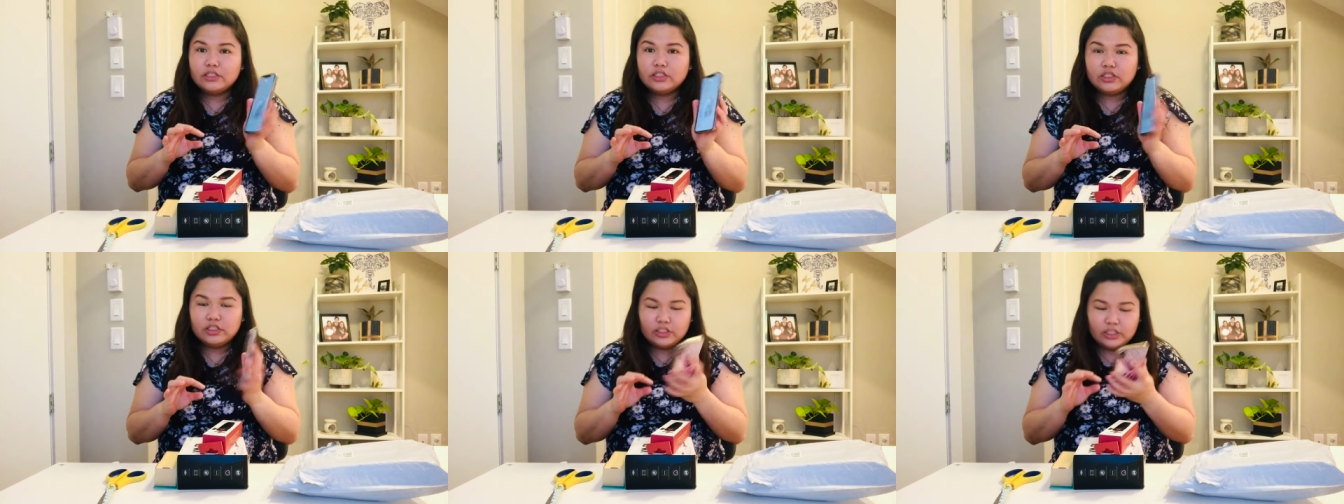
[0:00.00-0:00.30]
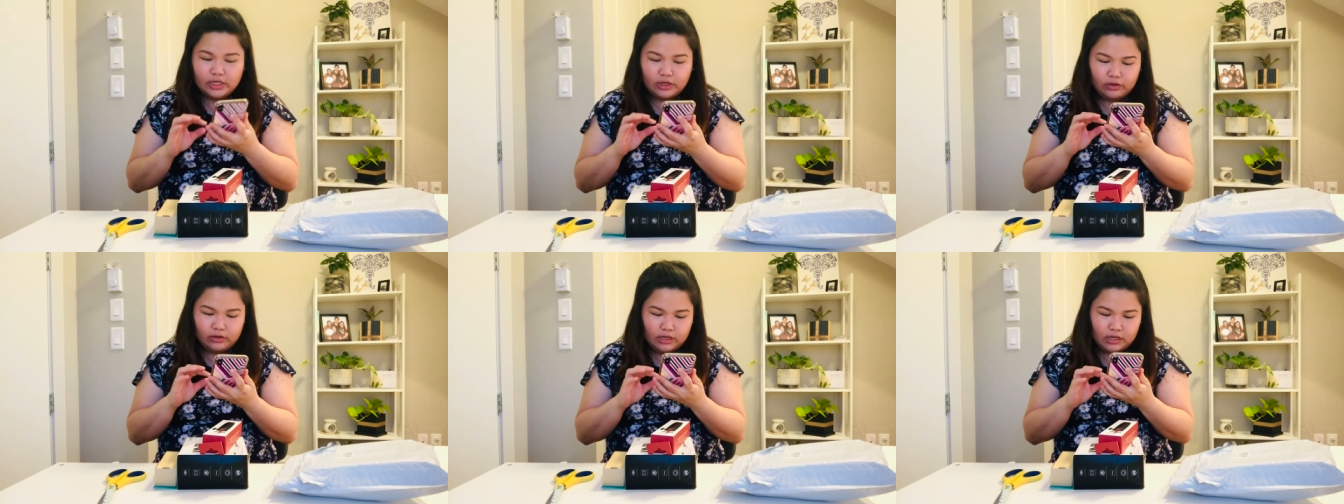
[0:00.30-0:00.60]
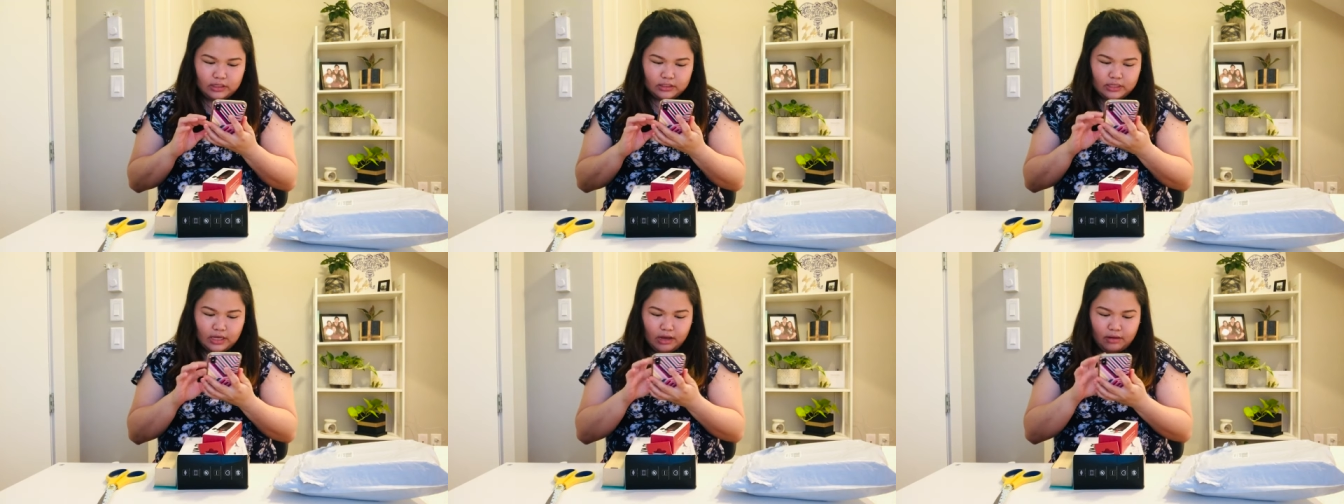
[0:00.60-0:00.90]
Check ko
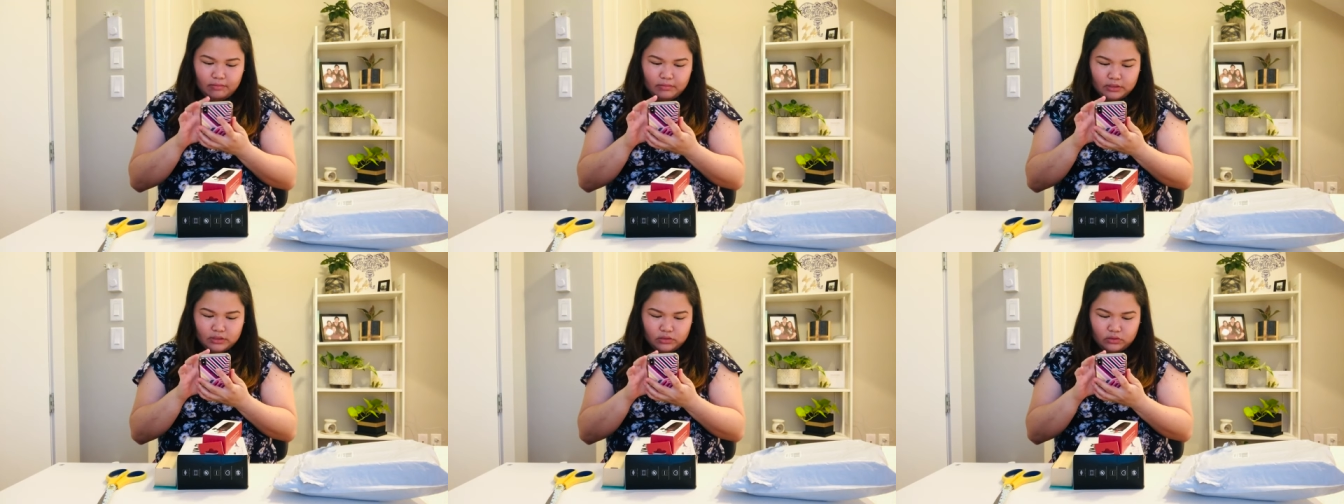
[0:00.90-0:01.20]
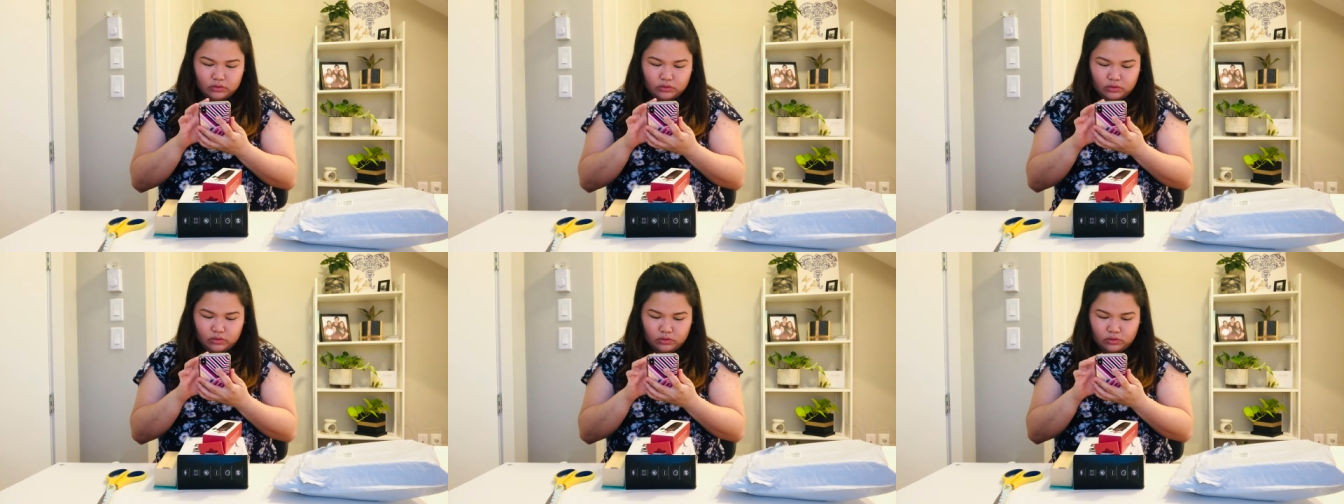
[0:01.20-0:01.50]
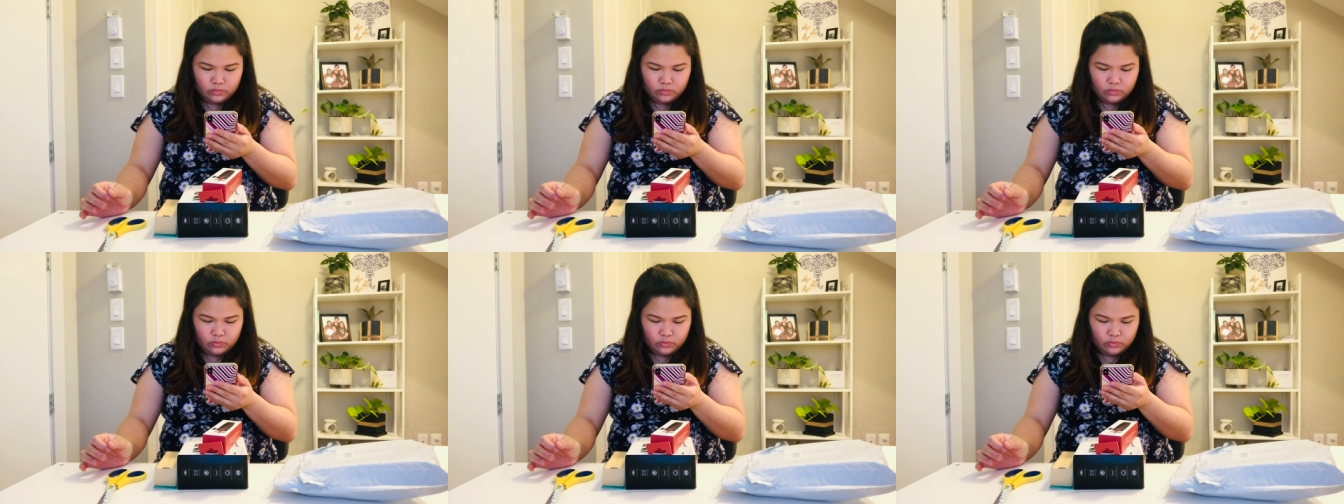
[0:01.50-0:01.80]
lang sa Amazon ko.
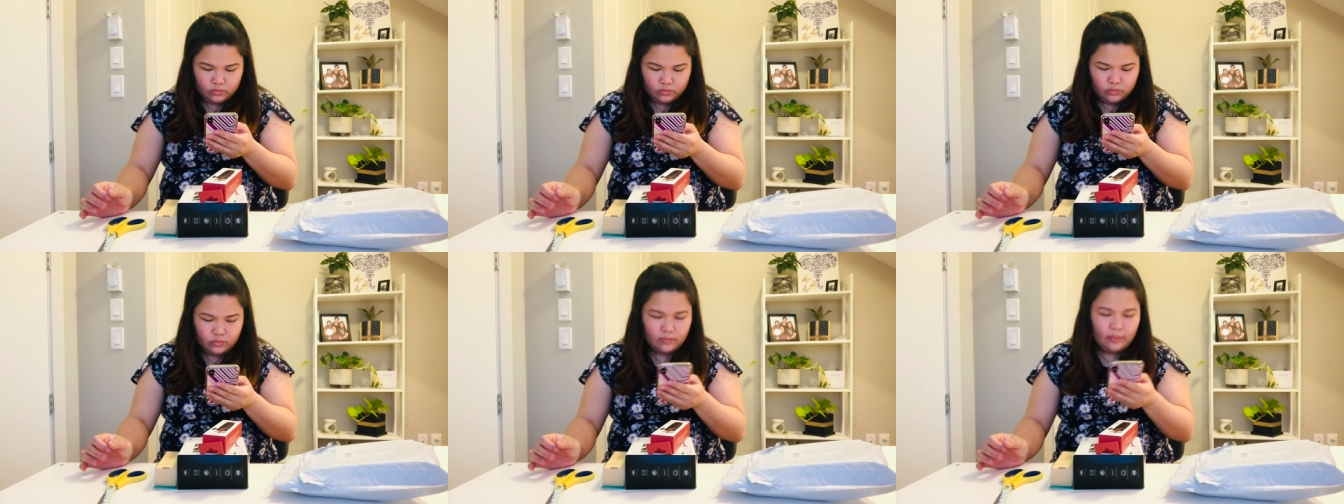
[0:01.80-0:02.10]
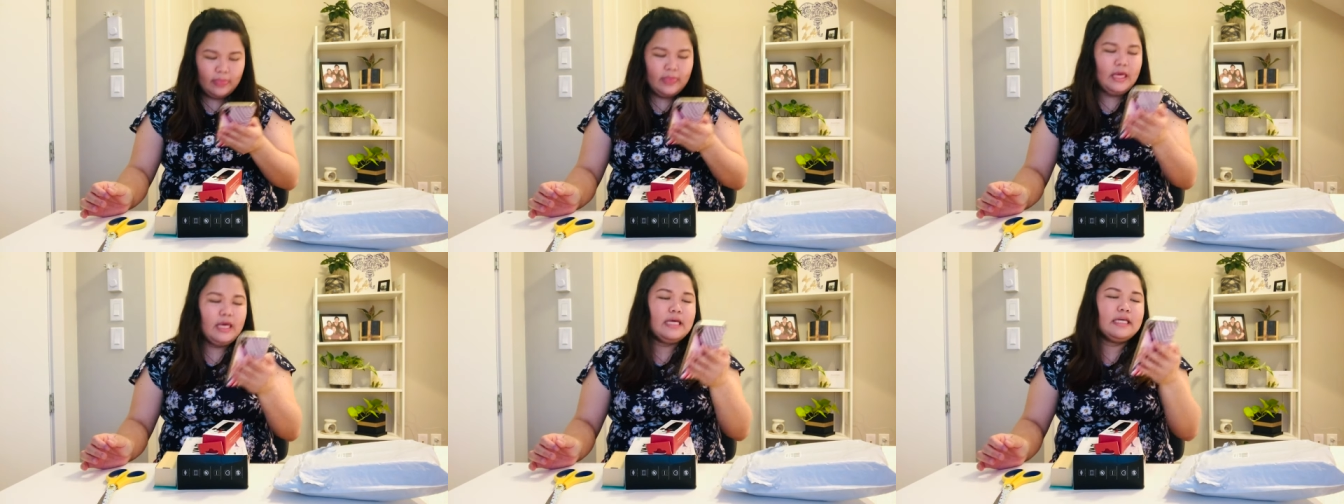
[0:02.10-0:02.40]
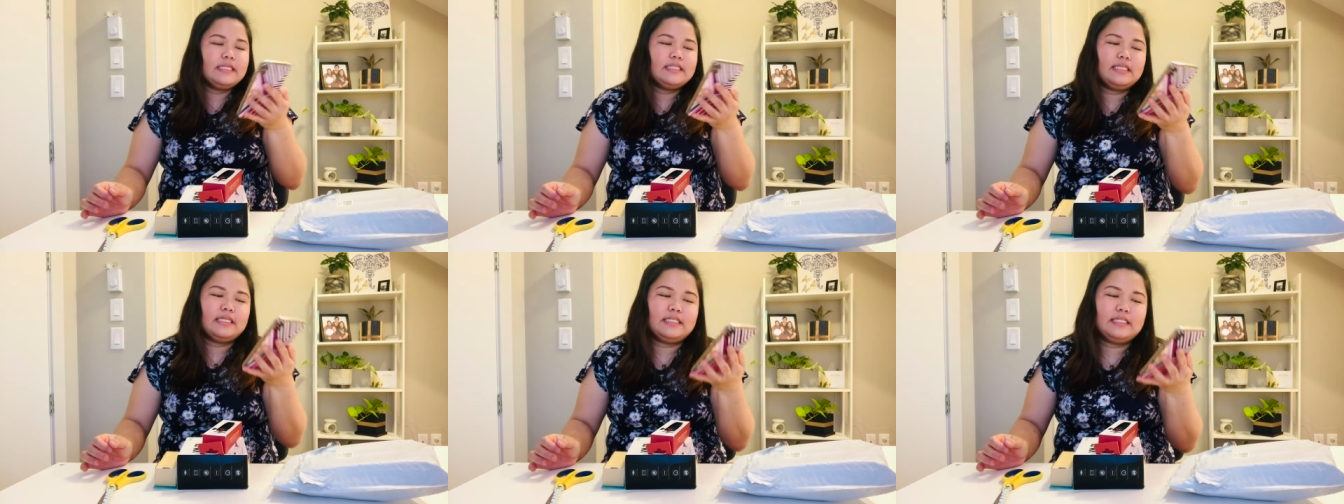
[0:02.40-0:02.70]

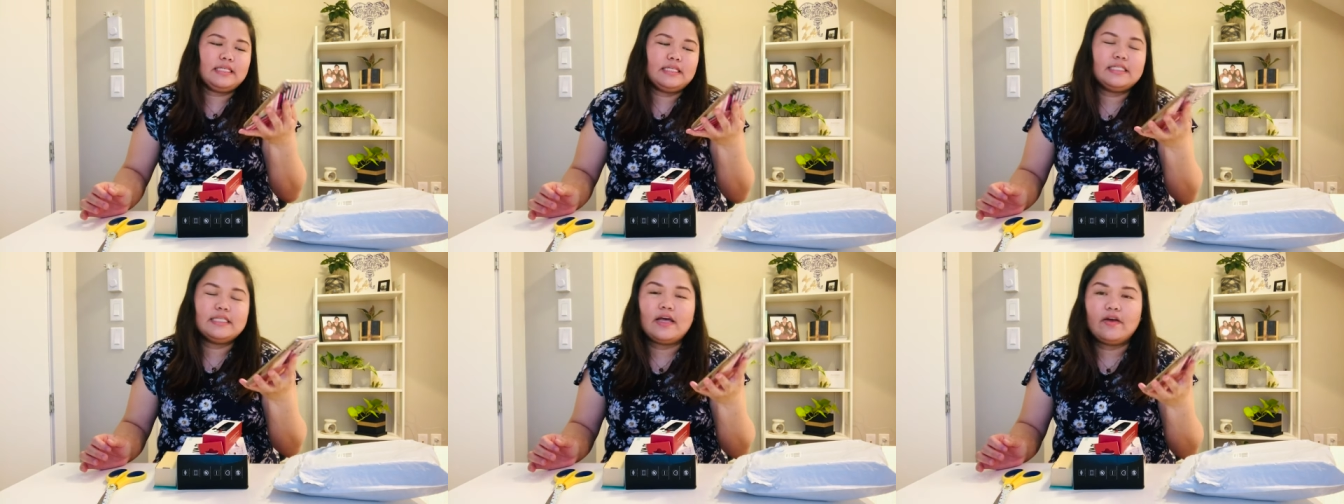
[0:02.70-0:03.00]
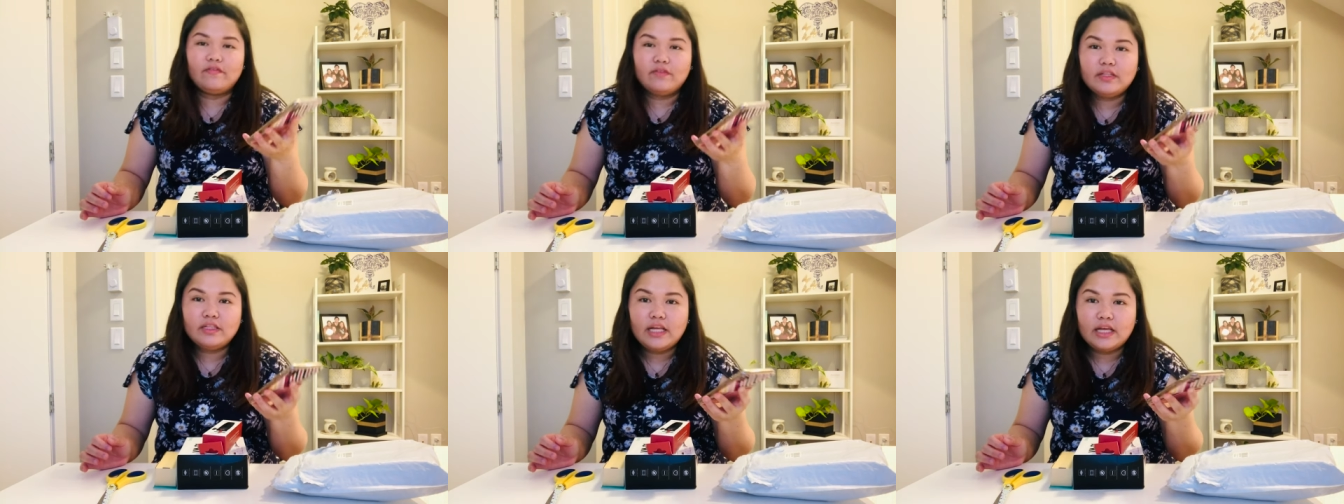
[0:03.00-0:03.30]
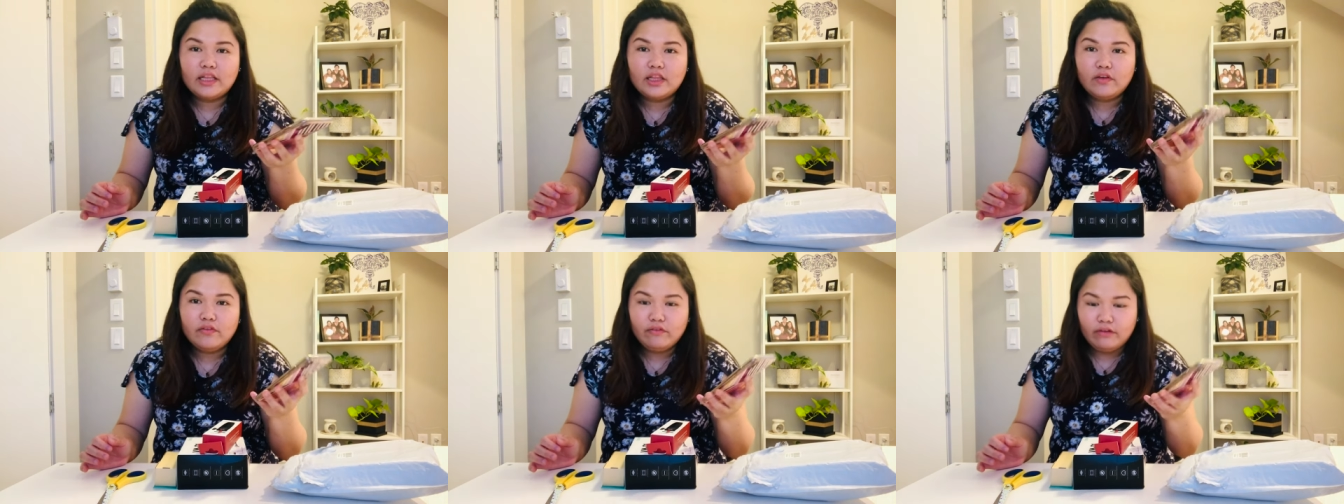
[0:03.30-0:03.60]

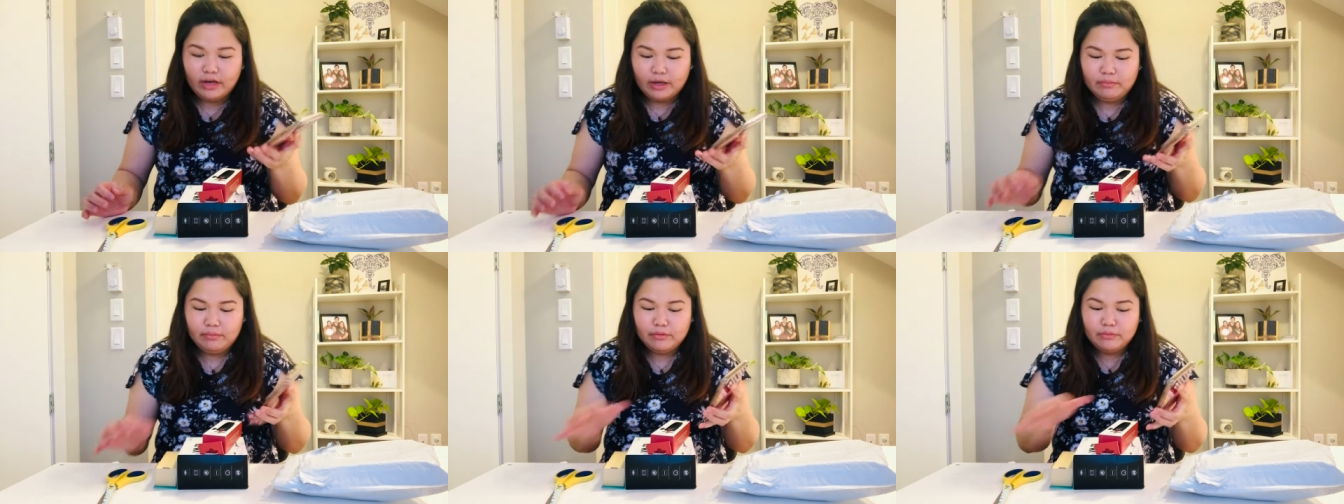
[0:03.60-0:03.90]
$67.95 hmm.